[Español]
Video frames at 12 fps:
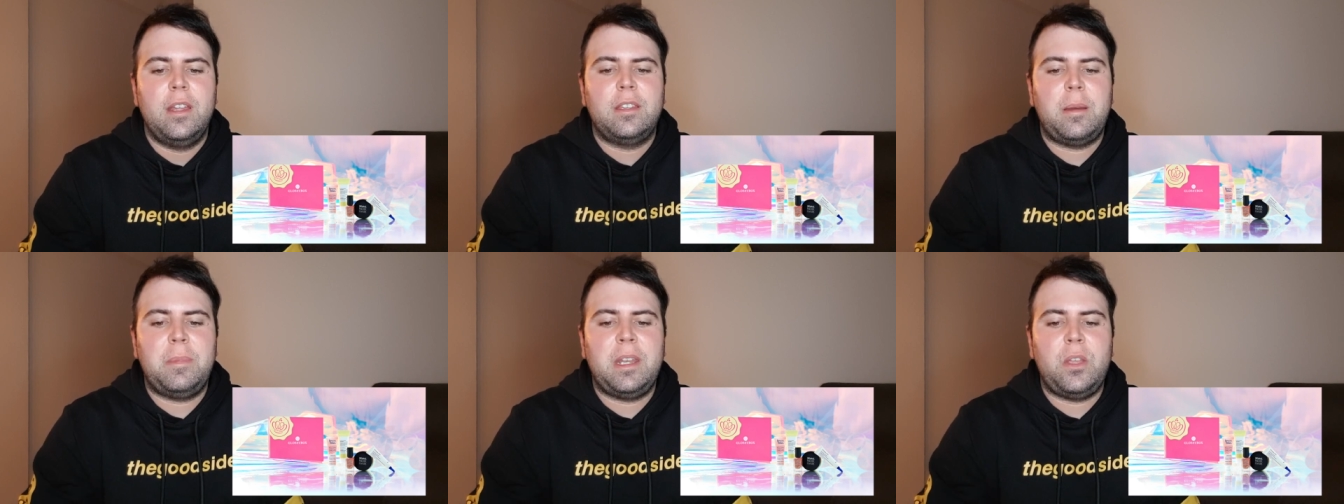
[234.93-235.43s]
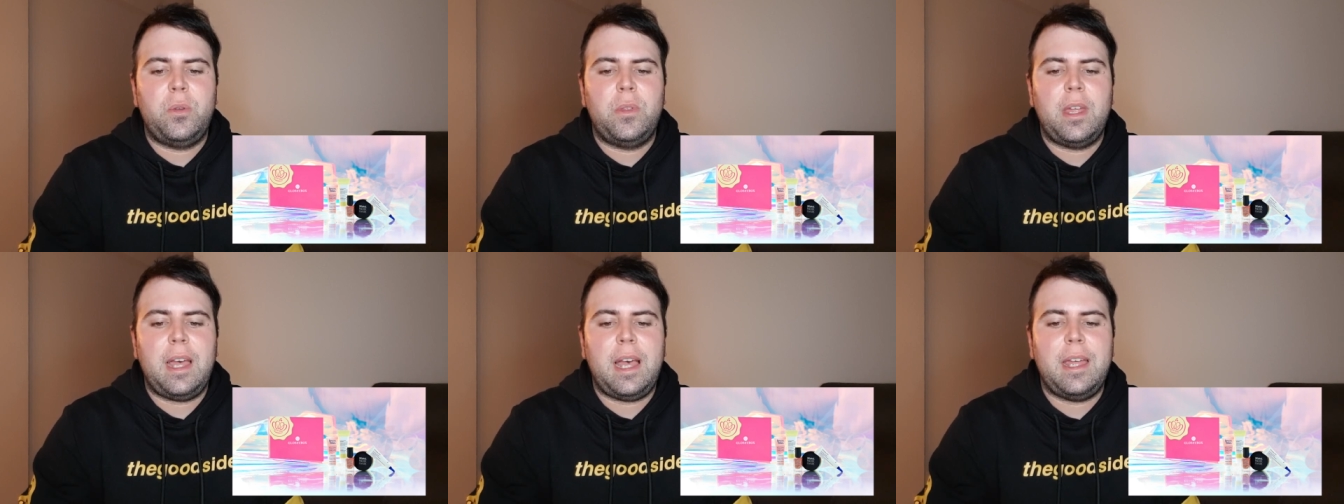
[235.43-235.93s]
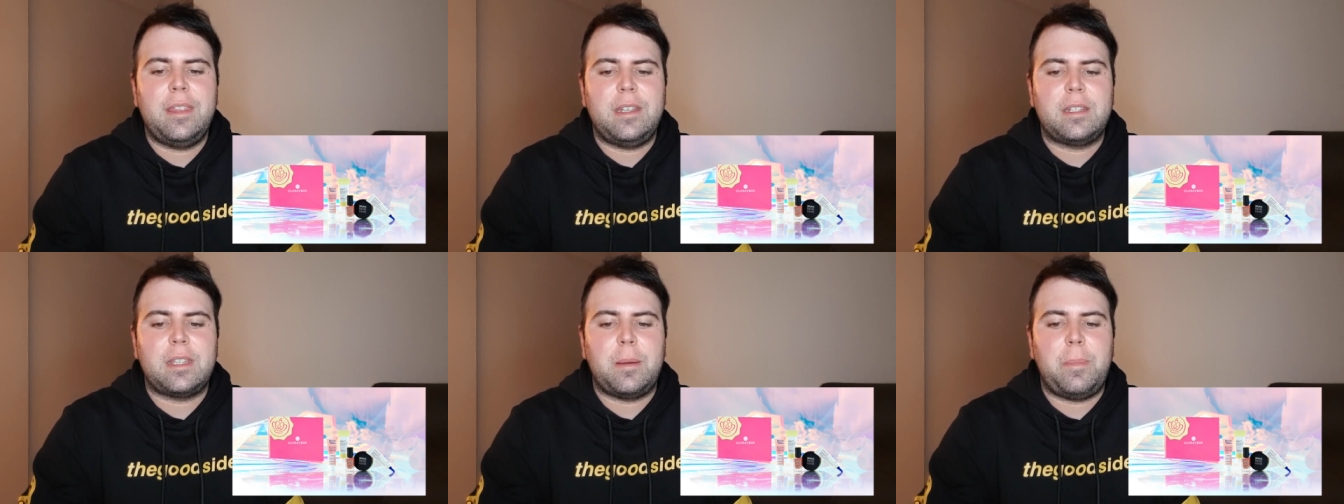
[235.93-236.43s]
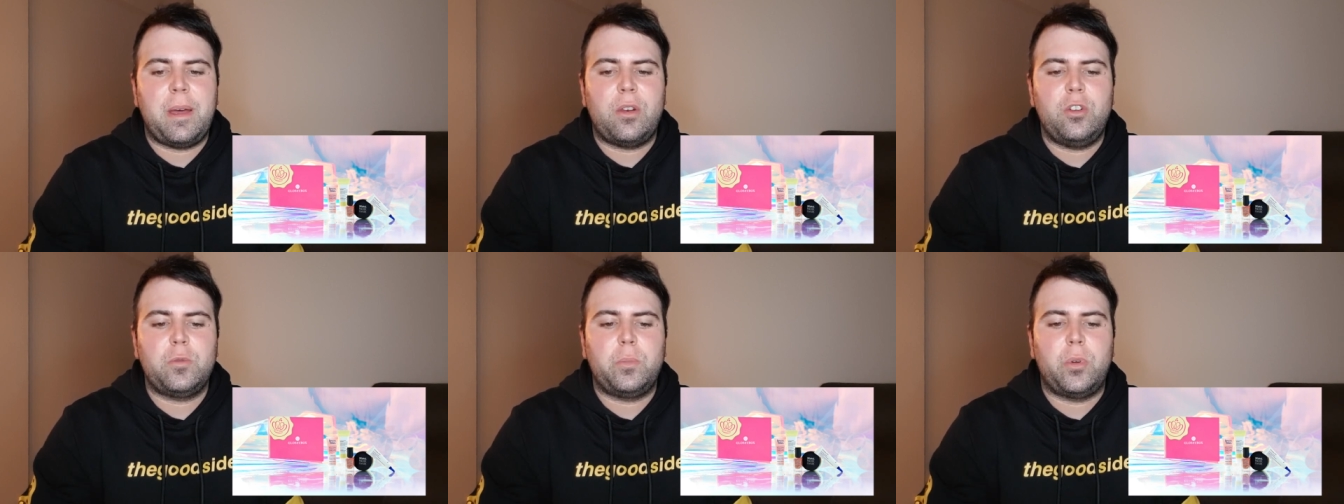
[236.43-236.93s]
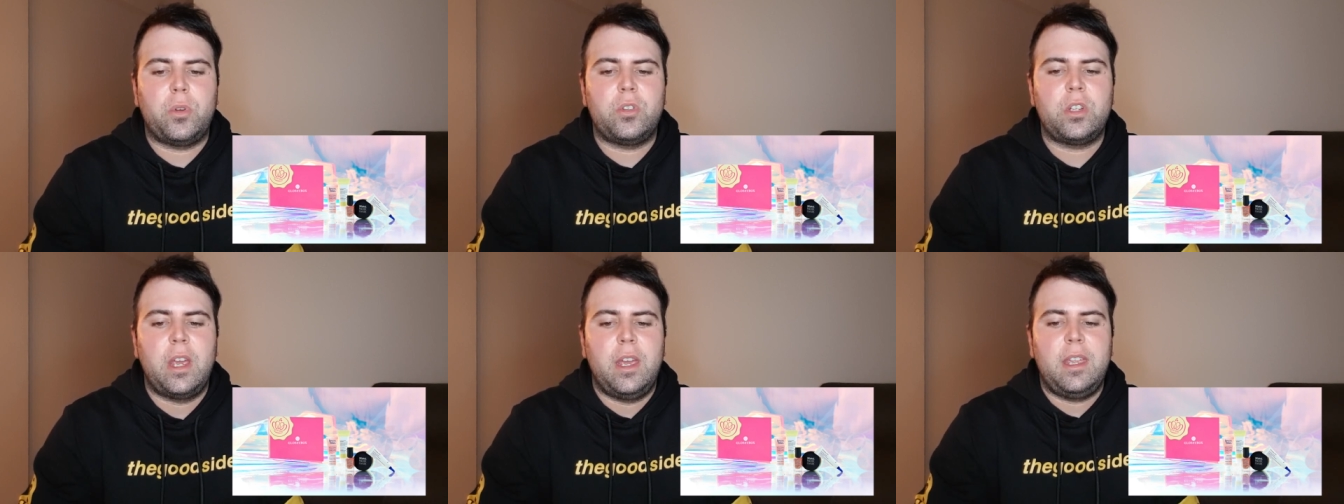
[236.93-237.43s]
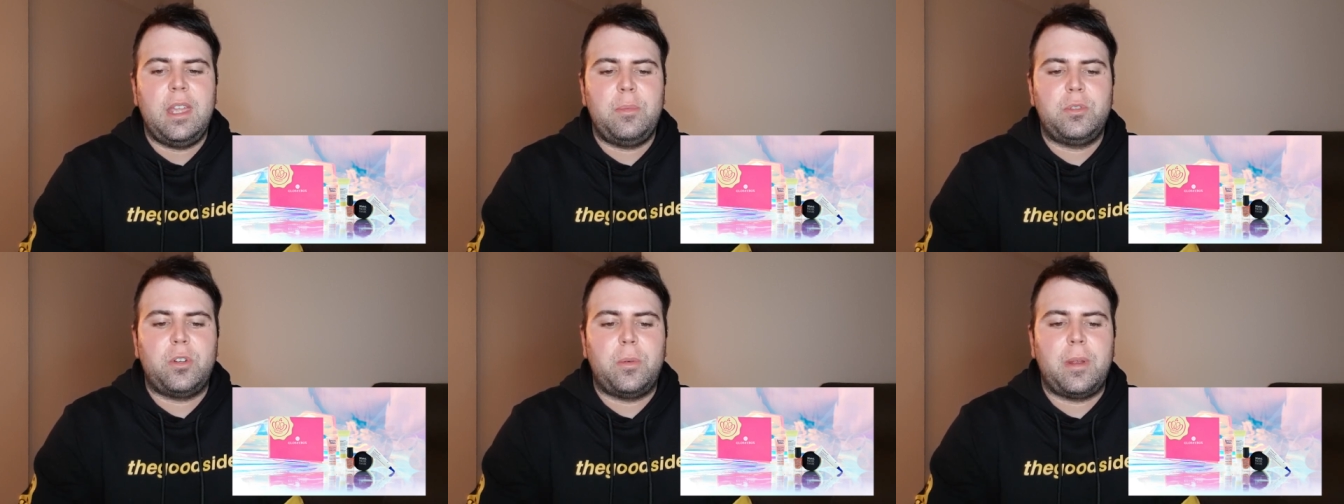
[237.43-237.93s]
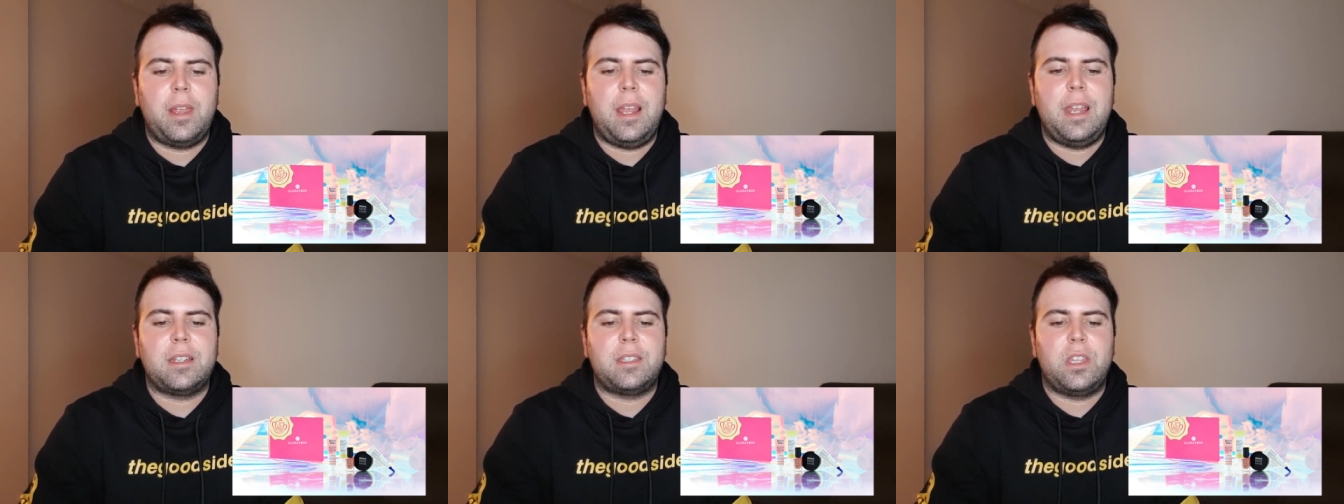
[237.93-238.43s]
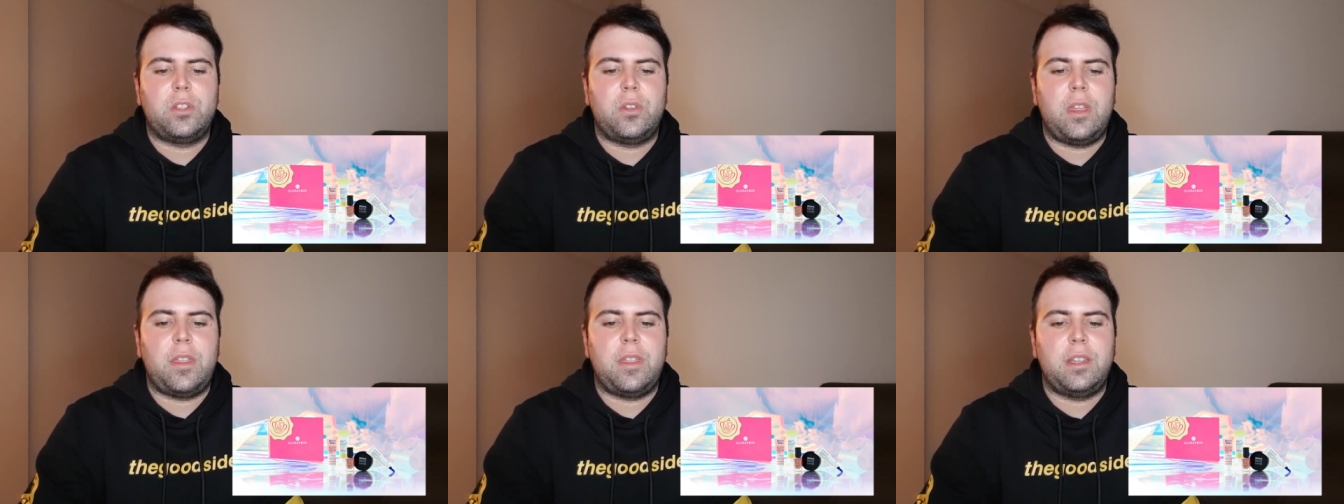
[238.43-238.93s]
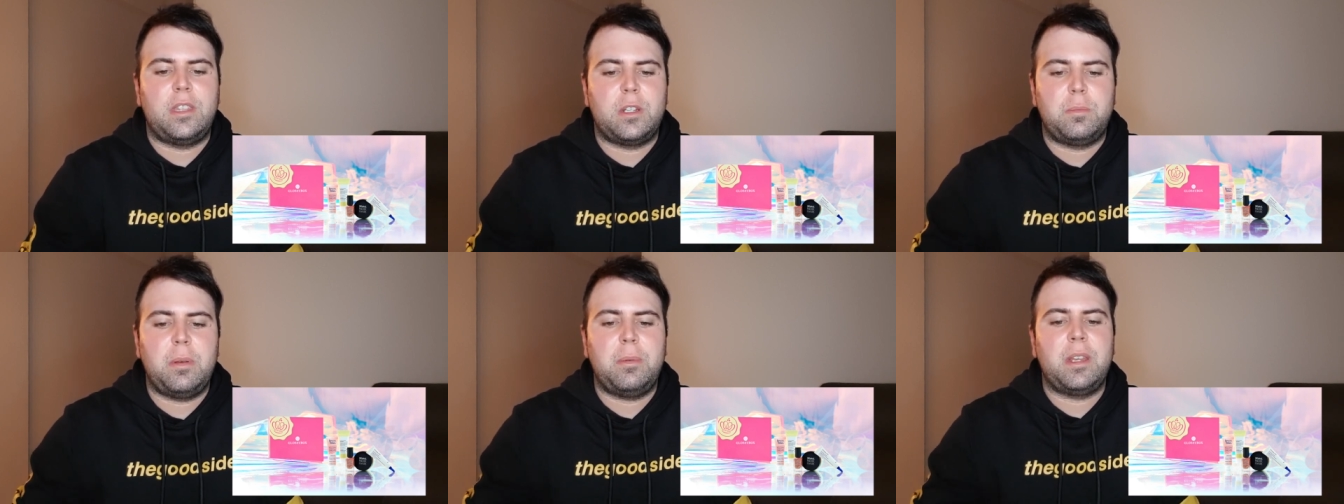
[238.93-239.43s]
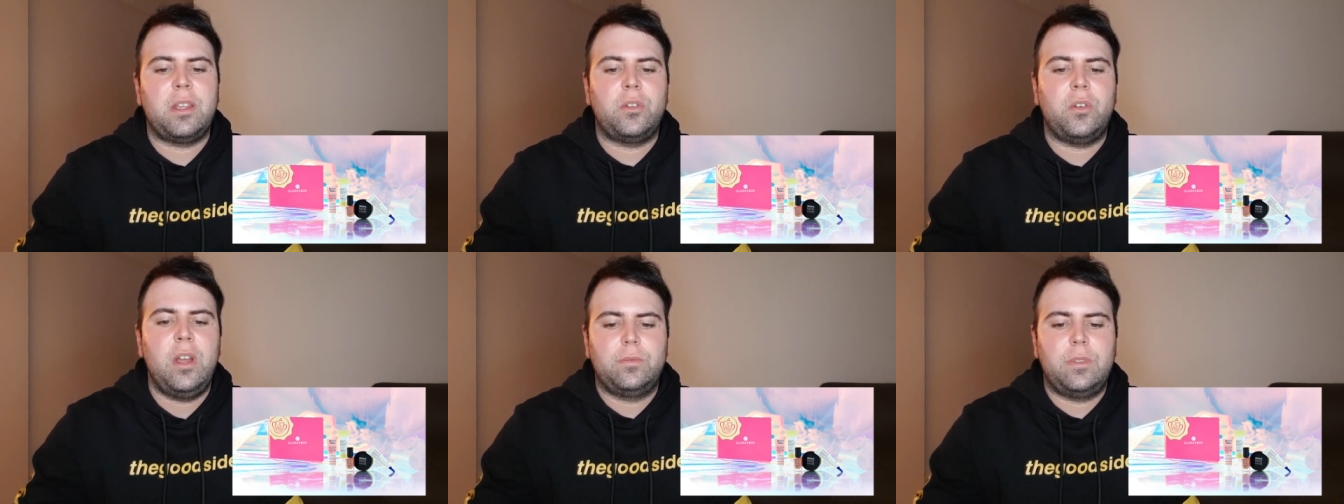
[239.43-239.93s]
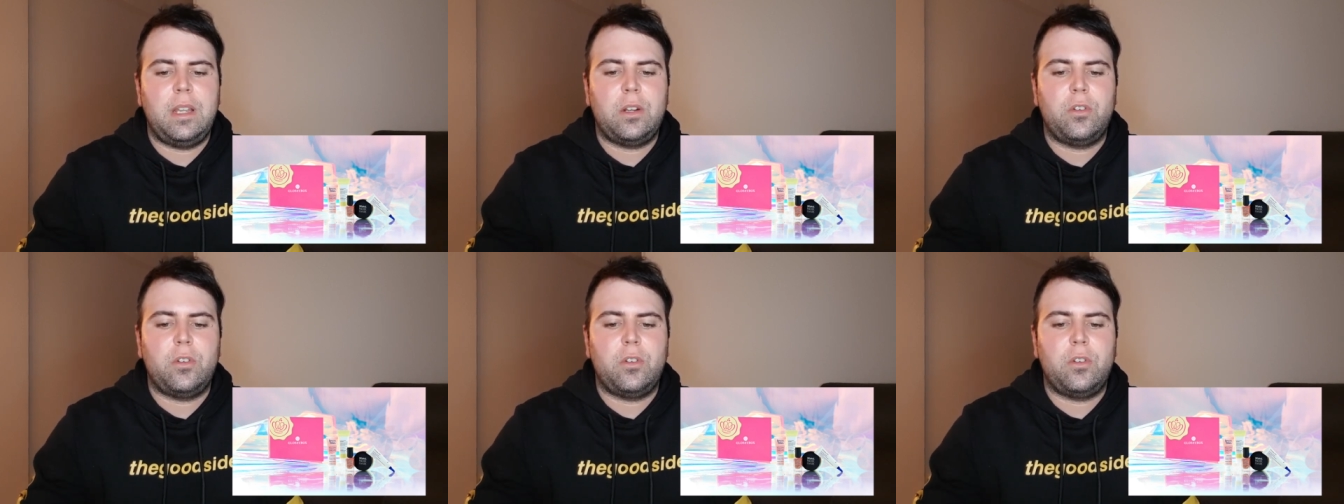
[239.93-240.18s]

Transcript: también ayuda a destapar los poros y absorber el exceso de aceites, previniendo la